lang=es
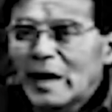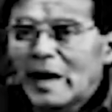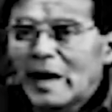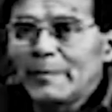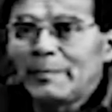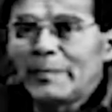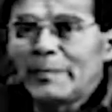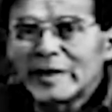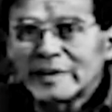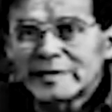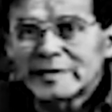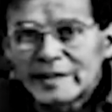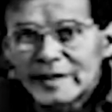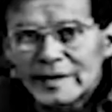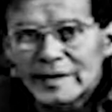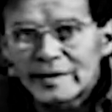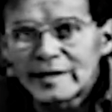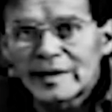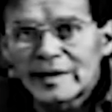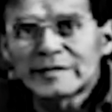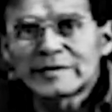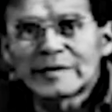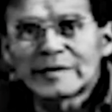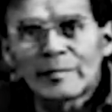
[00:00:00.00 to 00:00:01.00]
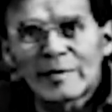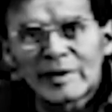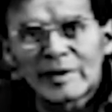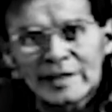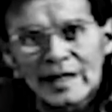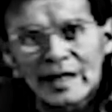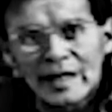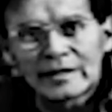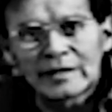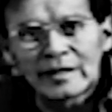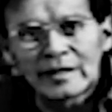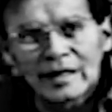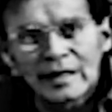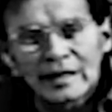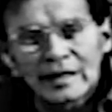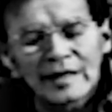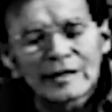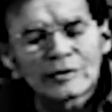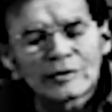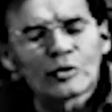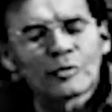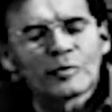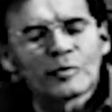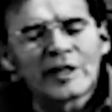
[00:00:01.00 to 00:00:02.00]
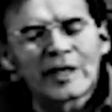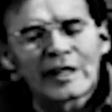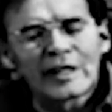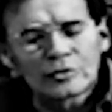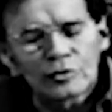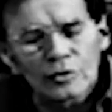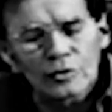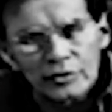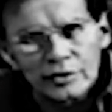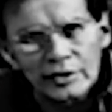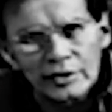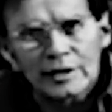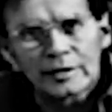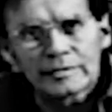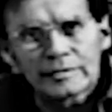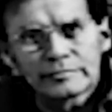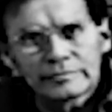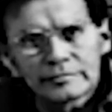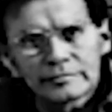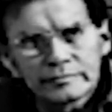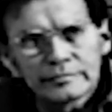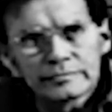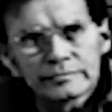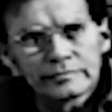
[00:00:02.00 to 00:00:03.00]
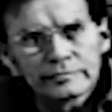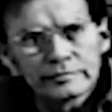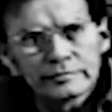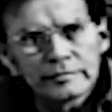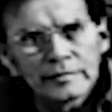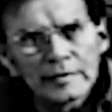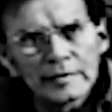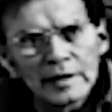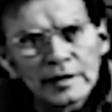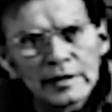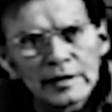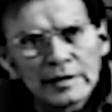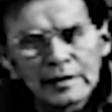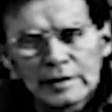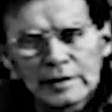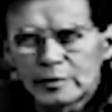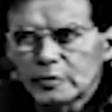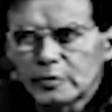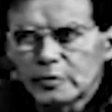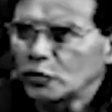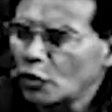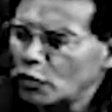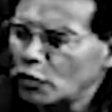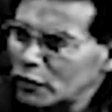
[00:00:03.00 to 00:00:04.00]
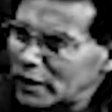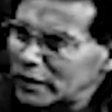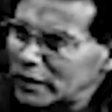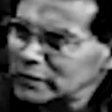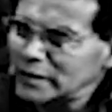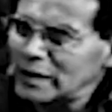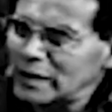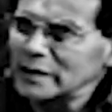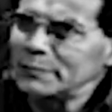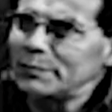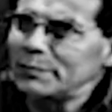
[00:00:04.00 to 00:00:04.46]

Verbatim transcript: eh, tuvo órdenes de ser desalojado toda la